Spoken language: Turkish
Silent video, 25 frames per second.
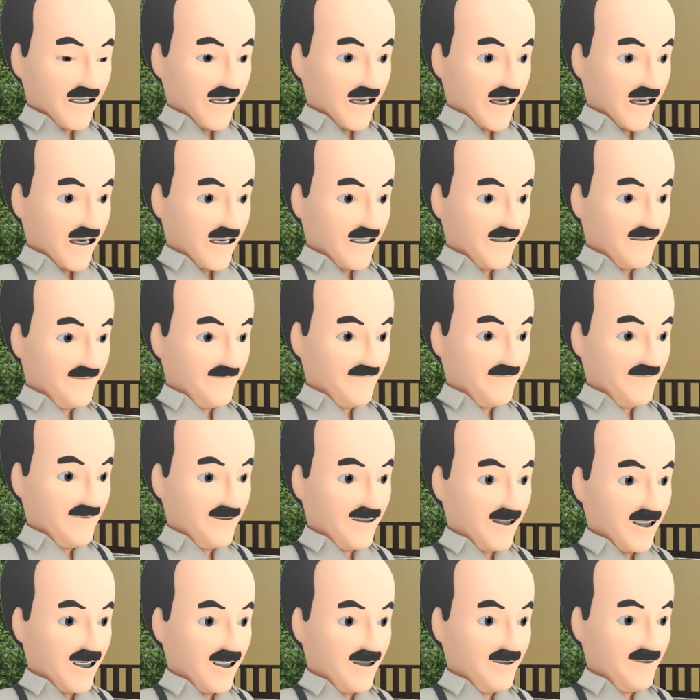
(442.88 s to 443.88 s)
hepiniz
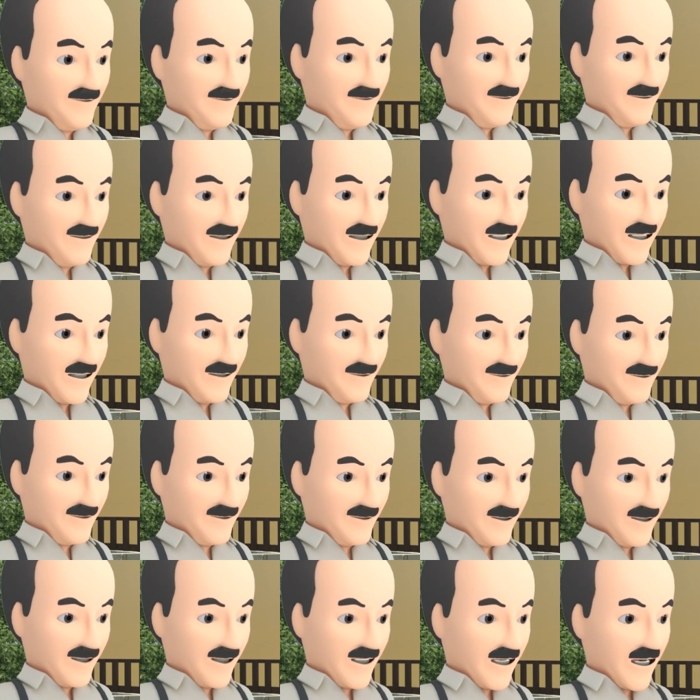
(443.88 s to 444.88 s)
hukukun
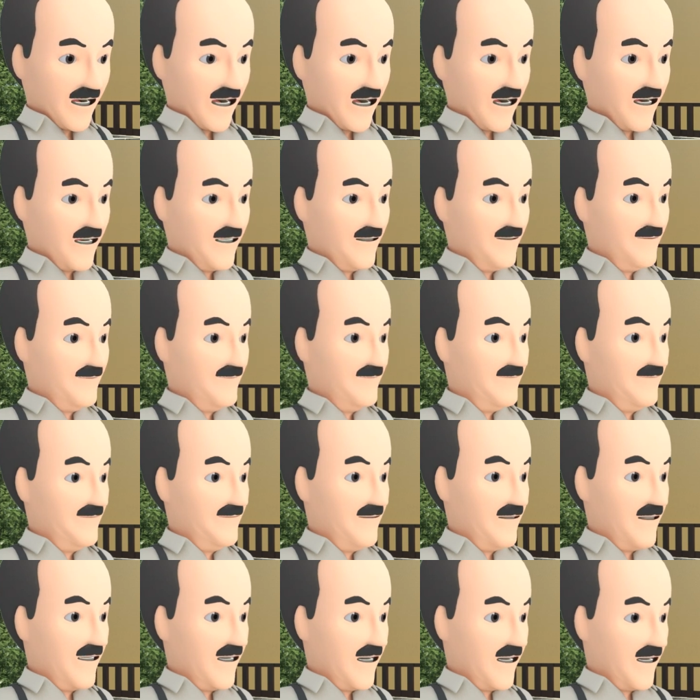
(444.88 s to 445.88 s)
üstünlüğüne inanan
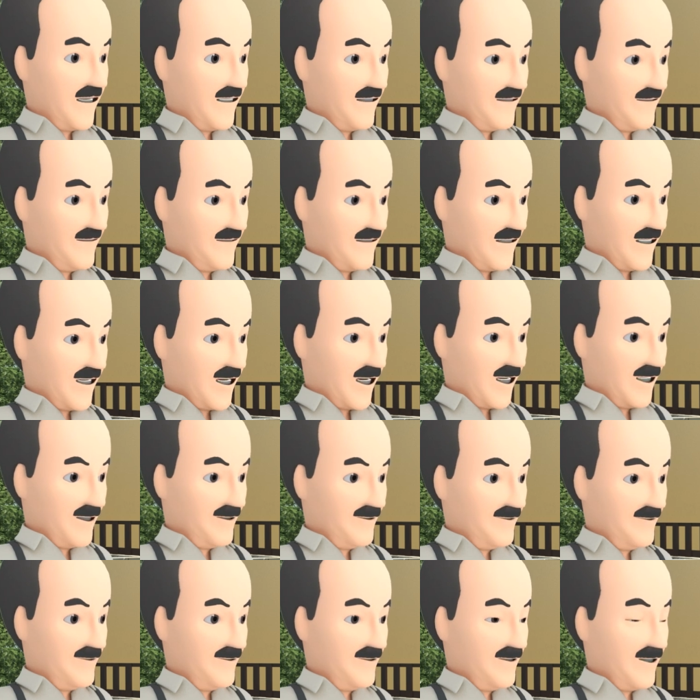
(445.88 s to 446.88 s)
iyi birer
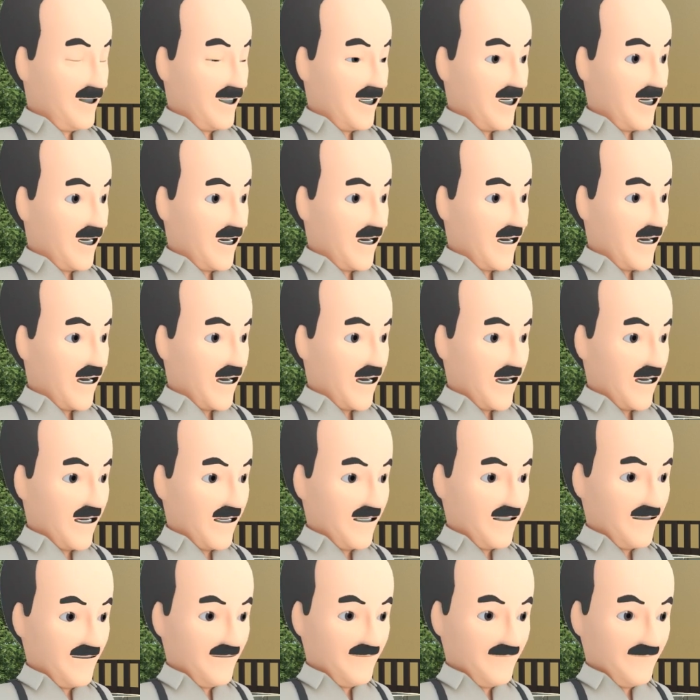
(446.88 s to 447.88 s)
yurttaş olacaksınız.
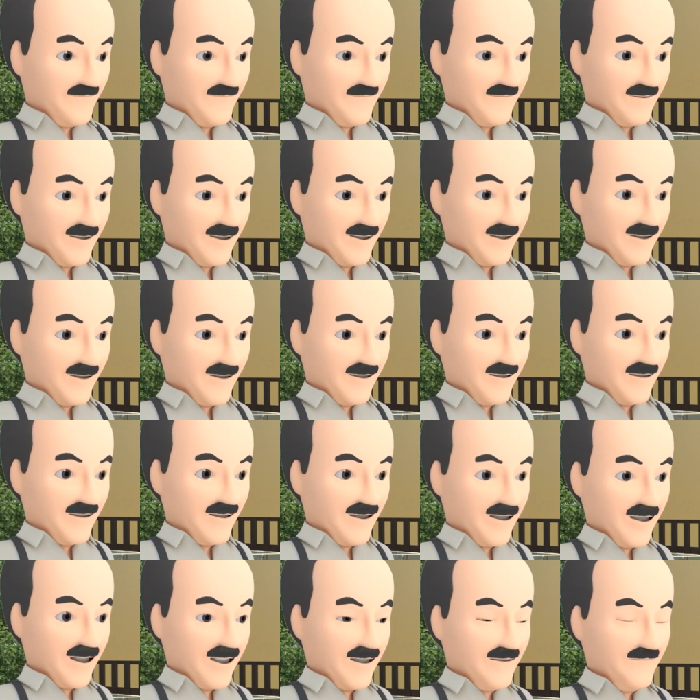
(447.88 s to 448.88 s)
Bu beni
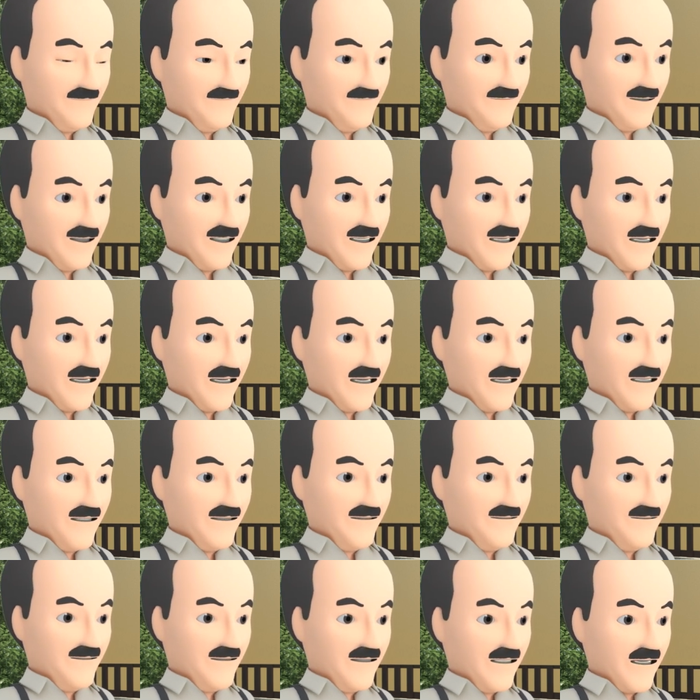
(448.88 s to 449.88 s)
çok mutlu etti.
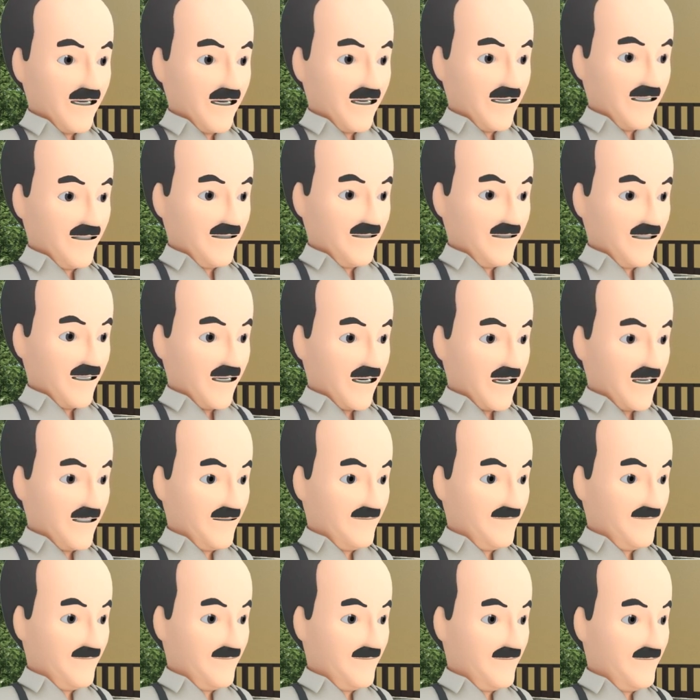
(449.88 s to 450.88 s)
Hadi bakalım
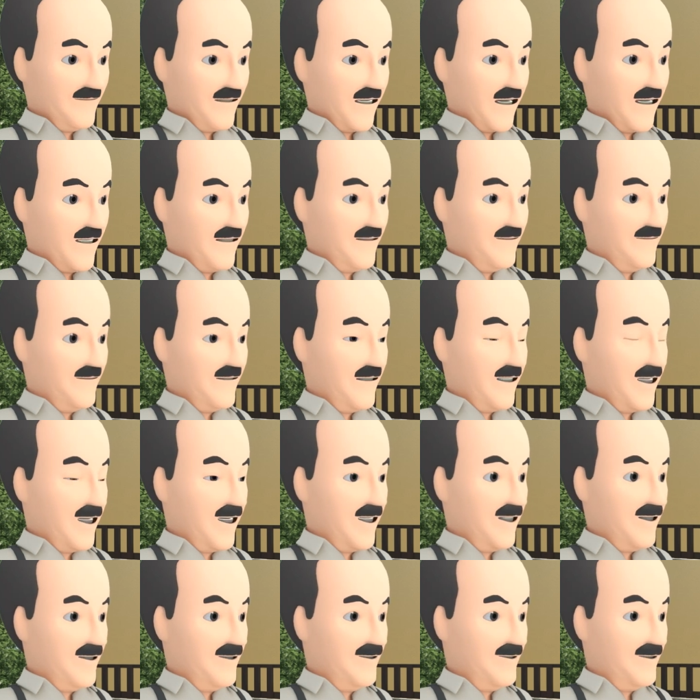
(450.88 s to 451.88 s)
siz
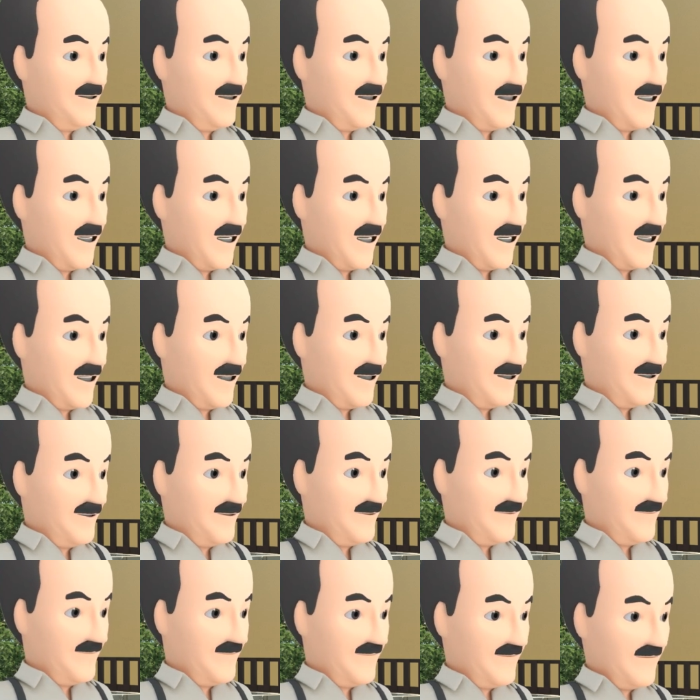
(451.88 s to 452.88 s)
oyununuzu
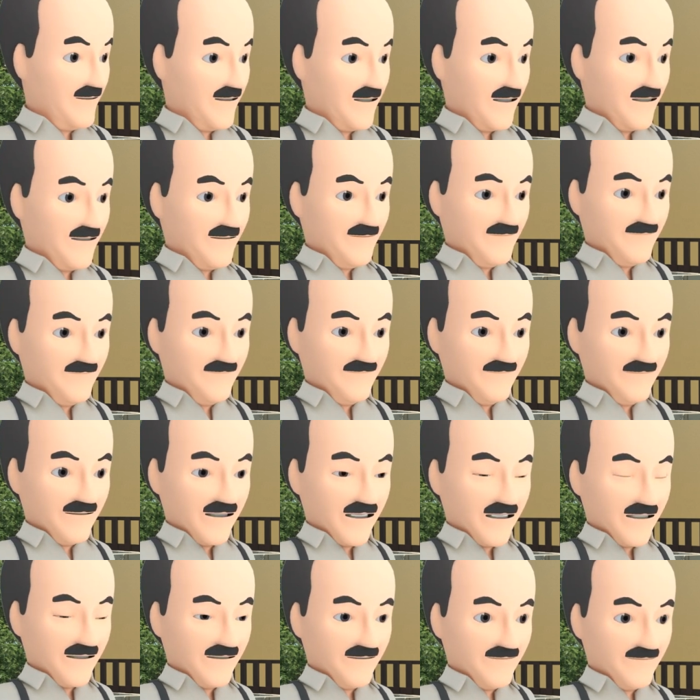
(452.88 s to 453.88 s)
oynarken ben
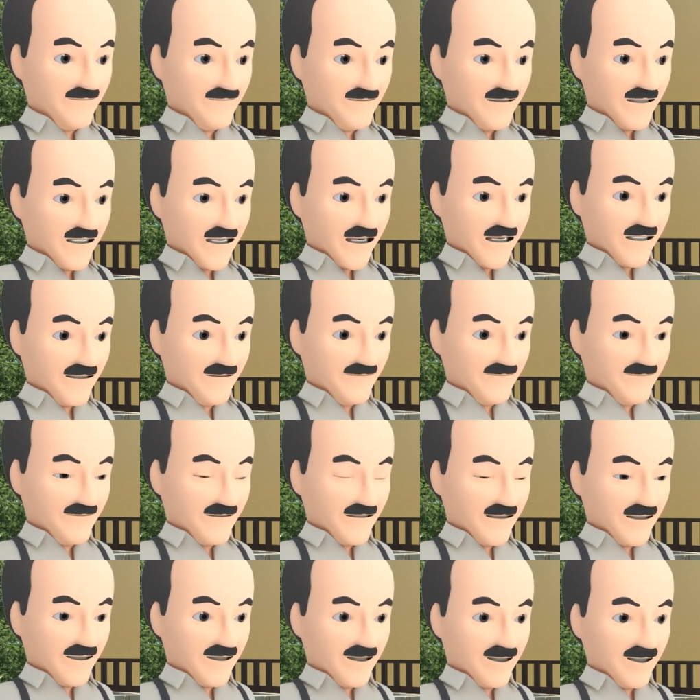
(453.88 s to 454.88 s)
de
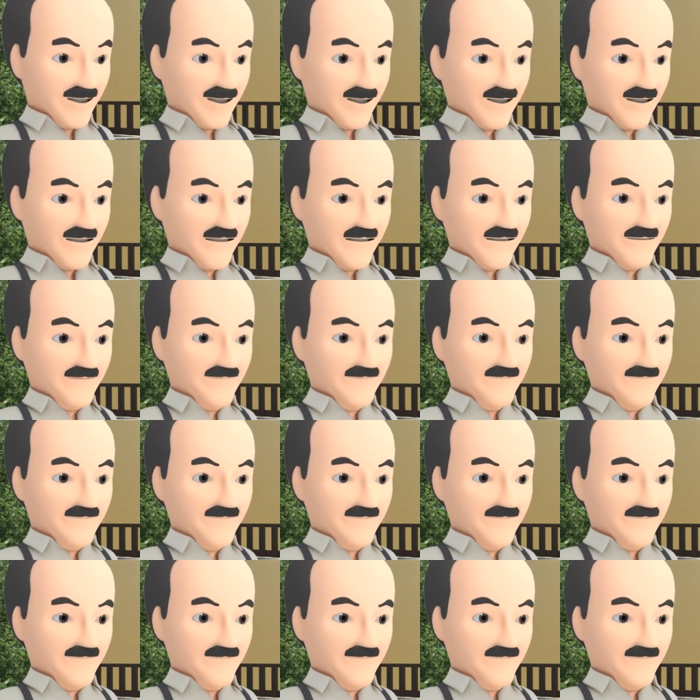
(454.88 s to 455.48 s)
menekşelerimi sulayayım.